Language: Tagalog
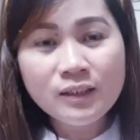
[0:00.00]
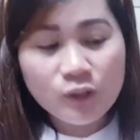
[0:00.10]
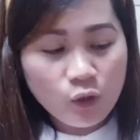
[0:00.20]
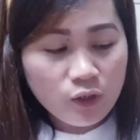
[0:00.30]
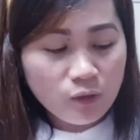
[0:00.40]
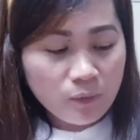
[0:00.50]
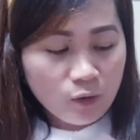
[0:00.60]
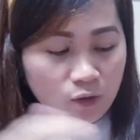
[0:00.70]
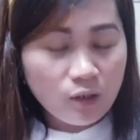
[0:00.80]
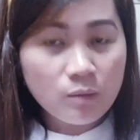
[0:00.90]
so yun,
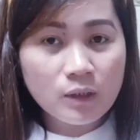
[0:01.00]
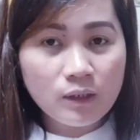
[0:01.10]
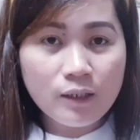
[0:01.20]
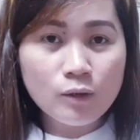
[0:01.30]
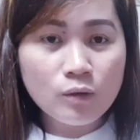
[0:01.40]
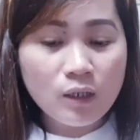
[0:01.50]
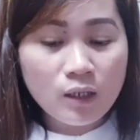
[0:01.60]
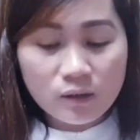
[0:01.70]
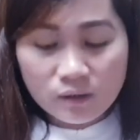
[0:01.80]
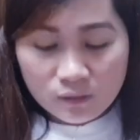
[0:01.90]
meron na naman tayong
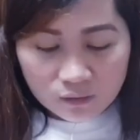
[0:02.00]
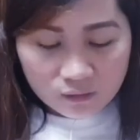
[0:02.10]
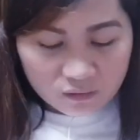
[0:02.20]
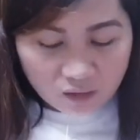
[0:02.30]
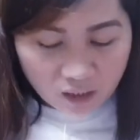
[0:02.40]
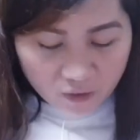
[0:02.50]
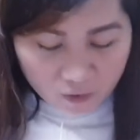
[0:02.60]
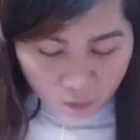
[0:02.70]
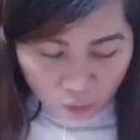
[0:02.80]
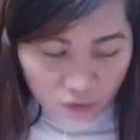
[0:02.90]
uh, I
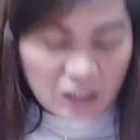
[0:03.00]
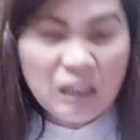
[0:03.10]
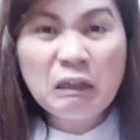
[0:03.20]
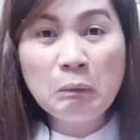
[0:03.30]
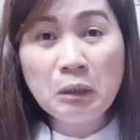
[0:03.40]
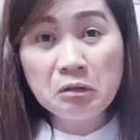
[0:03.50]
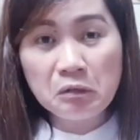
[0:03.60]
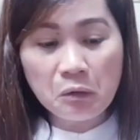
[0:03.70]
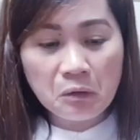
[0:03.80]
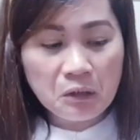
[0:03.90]
think konti lang naman
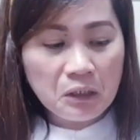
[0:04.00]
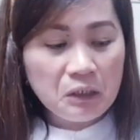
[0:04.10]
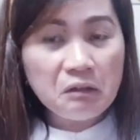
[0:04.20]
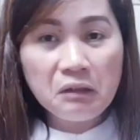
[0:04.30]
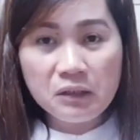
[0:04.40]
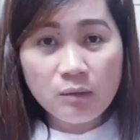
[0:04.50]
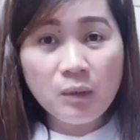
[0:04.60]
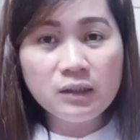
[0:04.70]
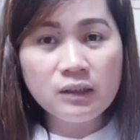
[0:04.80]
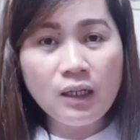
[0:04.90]
to. Nasa
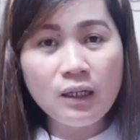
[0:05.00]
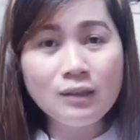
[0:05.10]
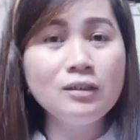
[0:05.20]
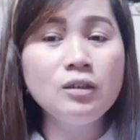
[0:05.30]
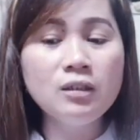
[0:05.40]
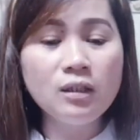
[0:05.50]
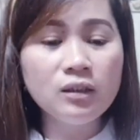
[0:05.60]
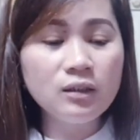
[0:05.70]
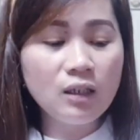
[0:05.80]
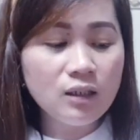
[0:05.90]
box lang kasi
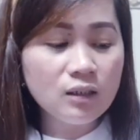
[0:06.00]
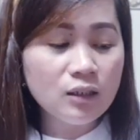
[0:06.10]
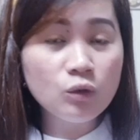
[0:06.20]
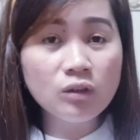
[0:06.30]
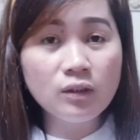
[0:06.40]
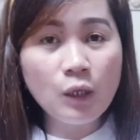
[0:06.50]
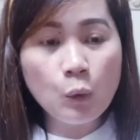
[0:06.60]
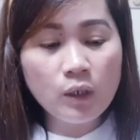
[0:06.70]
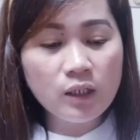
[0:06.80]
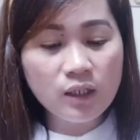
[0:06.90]
uh, talagang dito sa
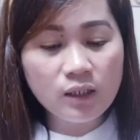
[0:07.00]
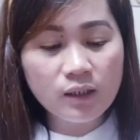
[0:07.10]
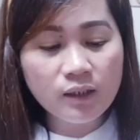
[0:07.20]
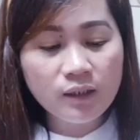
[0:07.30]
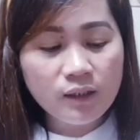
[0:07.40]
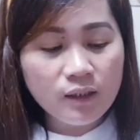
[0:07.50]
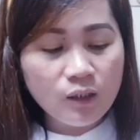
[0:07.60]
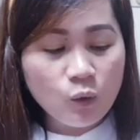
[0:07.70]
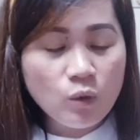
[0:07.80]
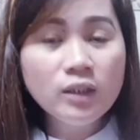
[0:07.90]
Taiwan eh.
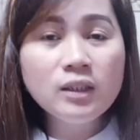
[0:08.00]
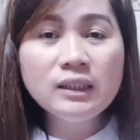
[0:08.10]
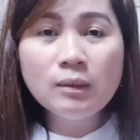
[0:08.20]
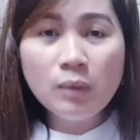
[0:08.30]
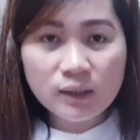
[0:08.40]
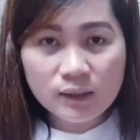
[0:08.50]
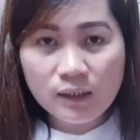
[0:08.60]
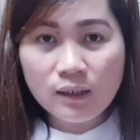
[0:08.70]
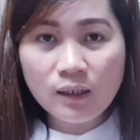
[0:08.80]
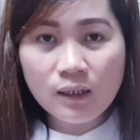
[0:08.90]
Kung hindi sa box
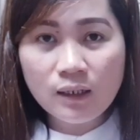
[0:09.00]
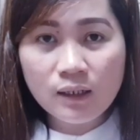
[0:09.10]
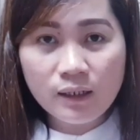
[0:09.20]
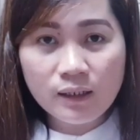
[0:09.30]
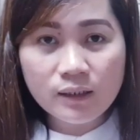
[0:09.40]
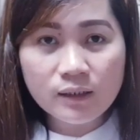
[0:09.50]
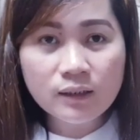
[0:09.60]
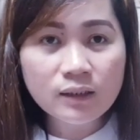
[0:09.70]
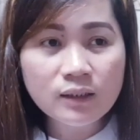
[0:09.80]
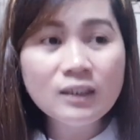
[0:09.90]
siya nakalagay
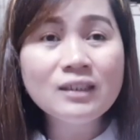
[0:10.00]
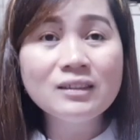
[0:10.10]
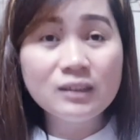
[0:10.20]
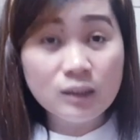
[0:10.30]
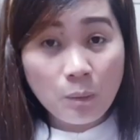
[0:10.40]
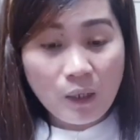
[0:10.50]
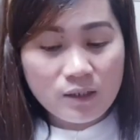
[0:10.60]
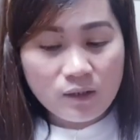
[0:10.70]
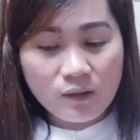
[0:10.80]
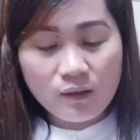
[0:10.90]
sa
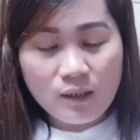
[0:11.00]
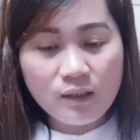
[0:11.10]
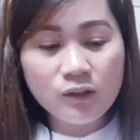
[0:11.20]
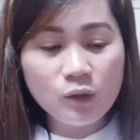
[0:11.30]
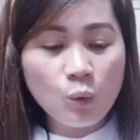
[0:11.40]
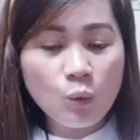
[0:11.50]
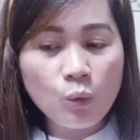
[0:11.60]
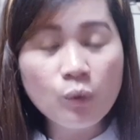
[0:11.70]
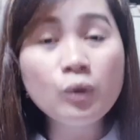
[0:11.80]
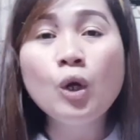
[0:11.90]
plastic. So,
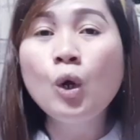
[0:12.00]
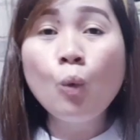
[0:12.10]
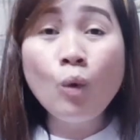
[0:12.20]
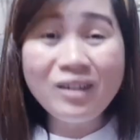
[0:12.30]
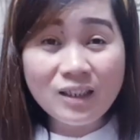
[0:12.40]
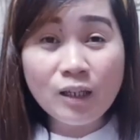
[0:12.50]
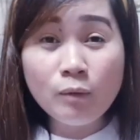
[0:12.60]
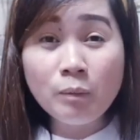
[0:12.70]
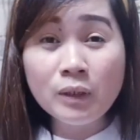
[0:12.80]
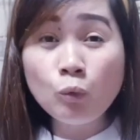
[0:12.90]
Huwag na tayo
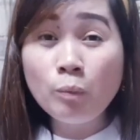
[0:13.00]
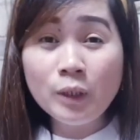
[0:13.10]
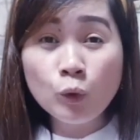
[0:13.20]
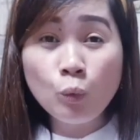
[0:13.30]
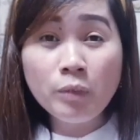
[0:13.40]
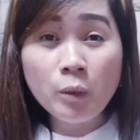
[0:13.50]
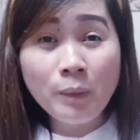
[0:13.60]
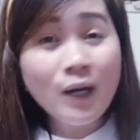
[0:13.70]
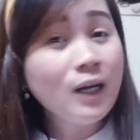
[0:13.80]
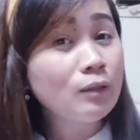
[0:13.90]
magpatumpik-tumpik
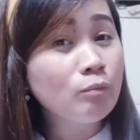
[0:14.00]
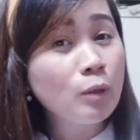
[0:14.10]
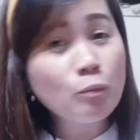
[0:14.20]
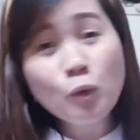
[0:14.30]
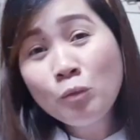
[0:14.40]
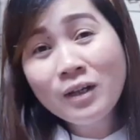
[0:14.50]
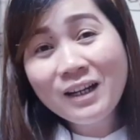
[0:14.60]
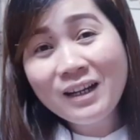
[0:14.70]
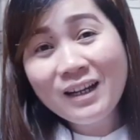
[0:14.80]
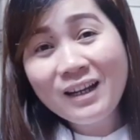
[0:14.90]
pa at mag-boom
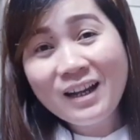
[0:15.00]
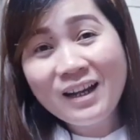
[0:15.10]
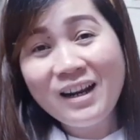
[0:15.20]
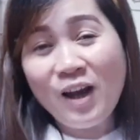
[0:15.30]
karat-karaka na.